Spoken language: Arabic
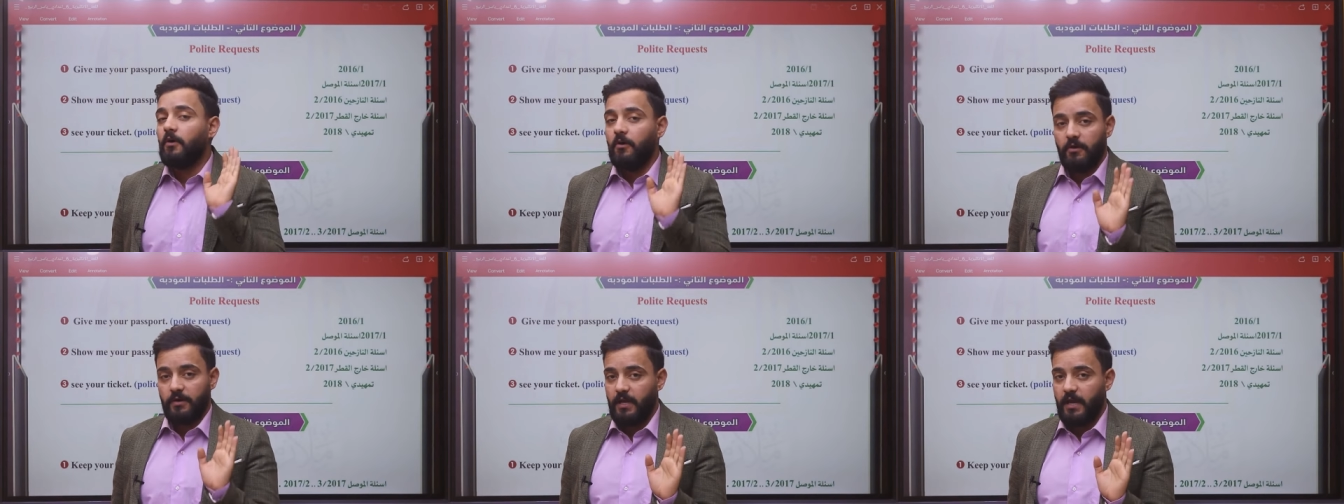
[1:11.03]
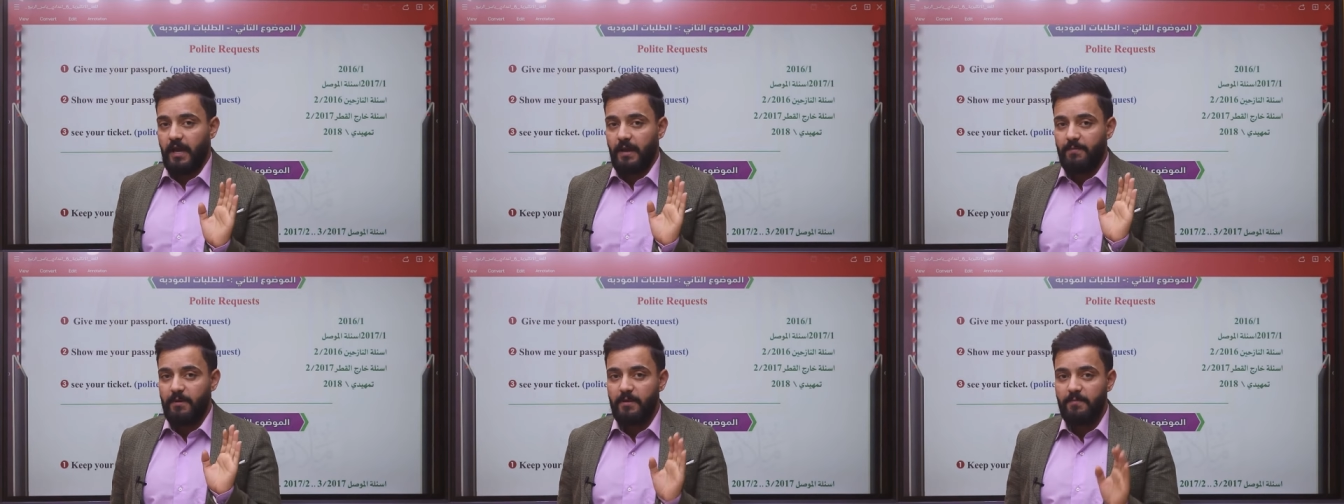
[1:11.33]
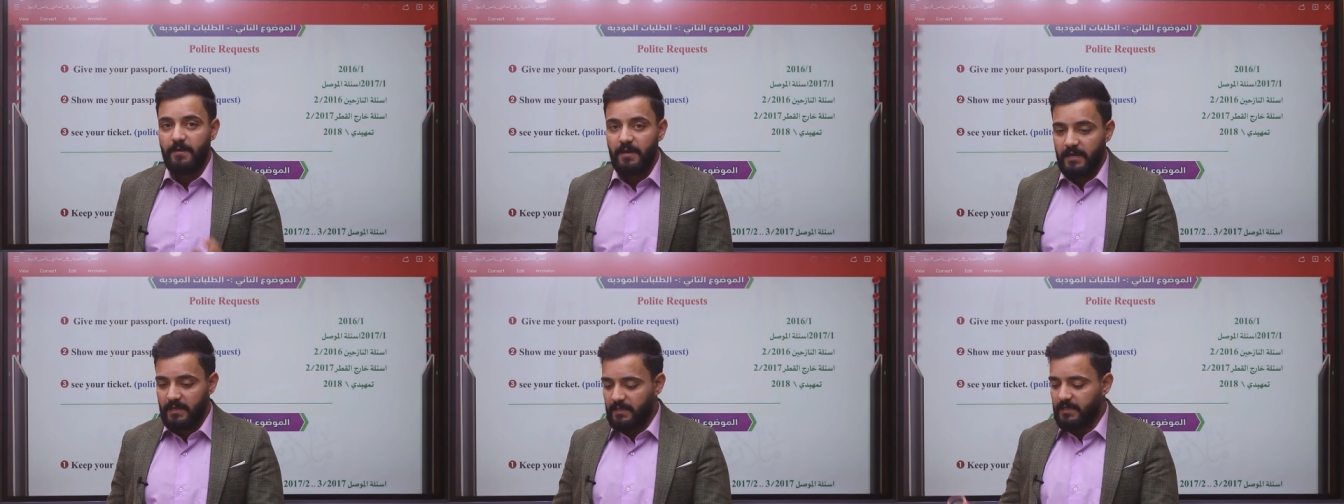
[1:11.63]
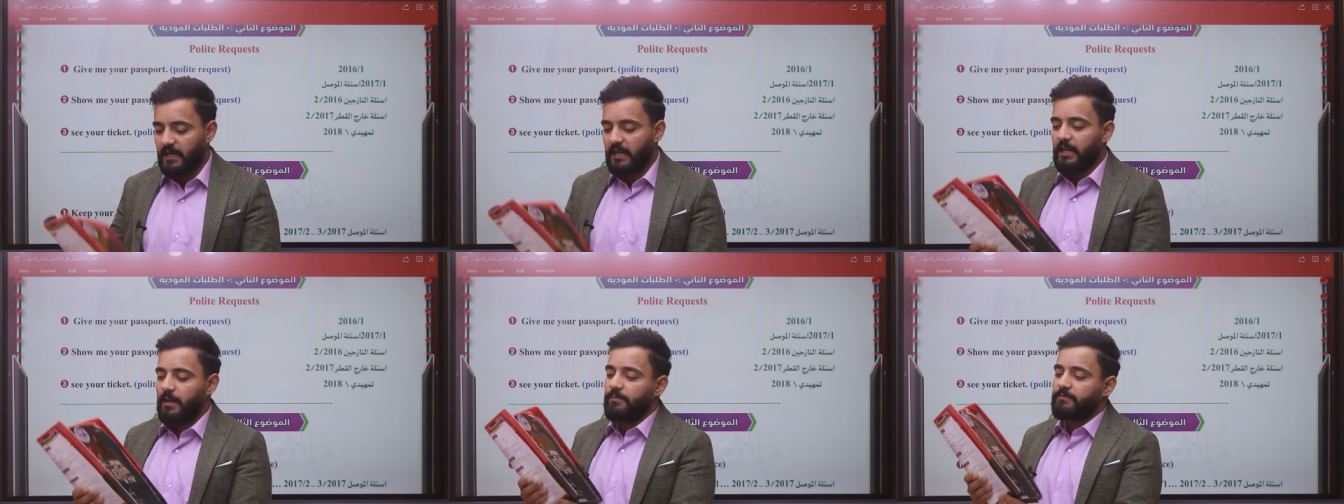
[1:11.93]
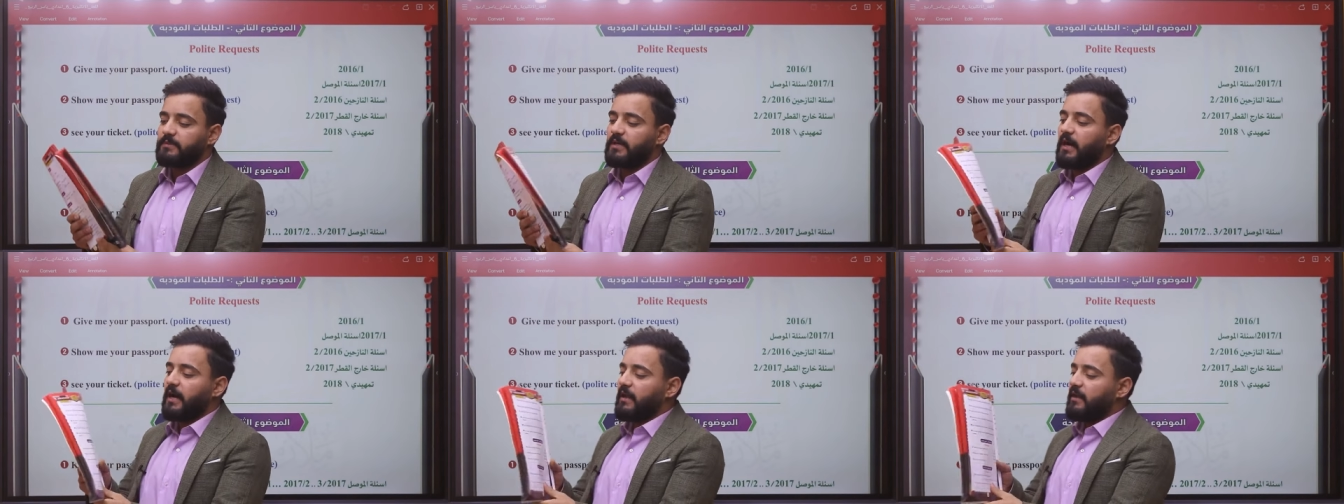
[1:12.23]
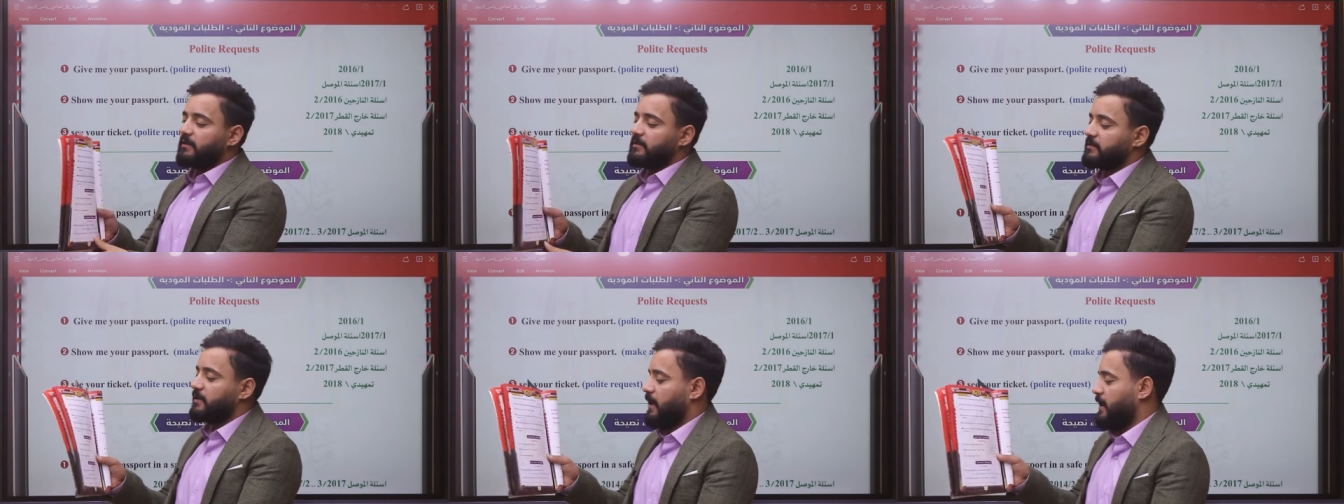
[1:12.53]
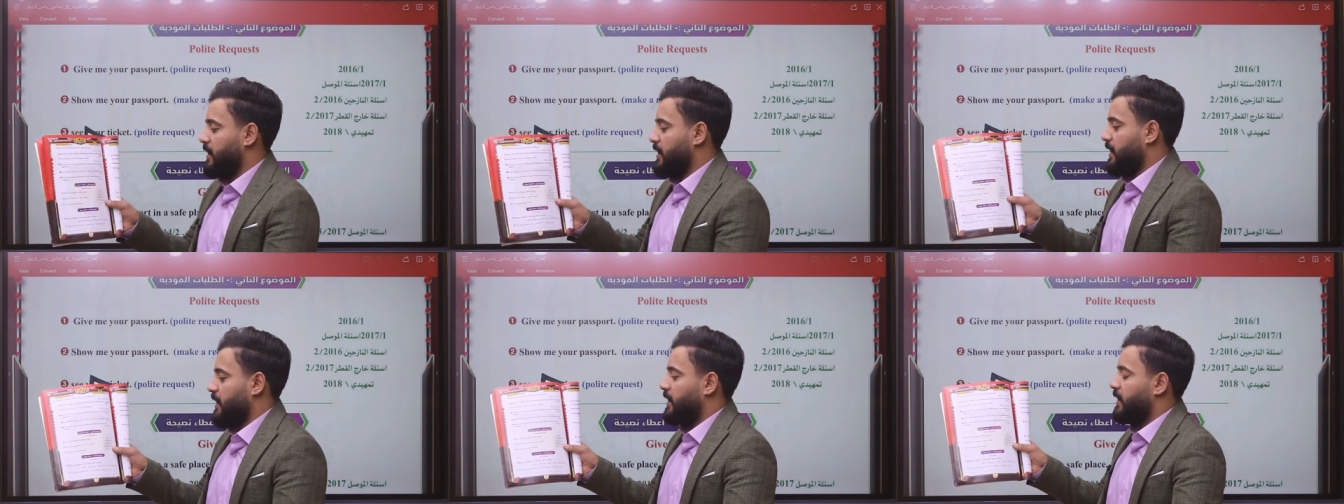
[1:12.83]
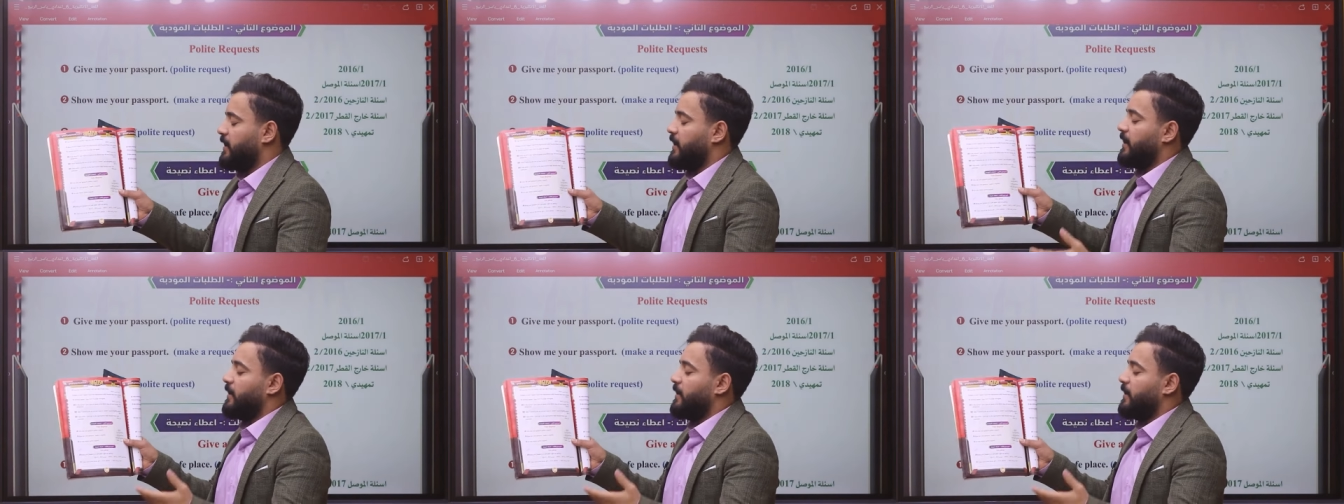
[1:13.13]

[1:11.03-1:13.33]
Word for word: اوكي حبيبي يلا ابطال طلع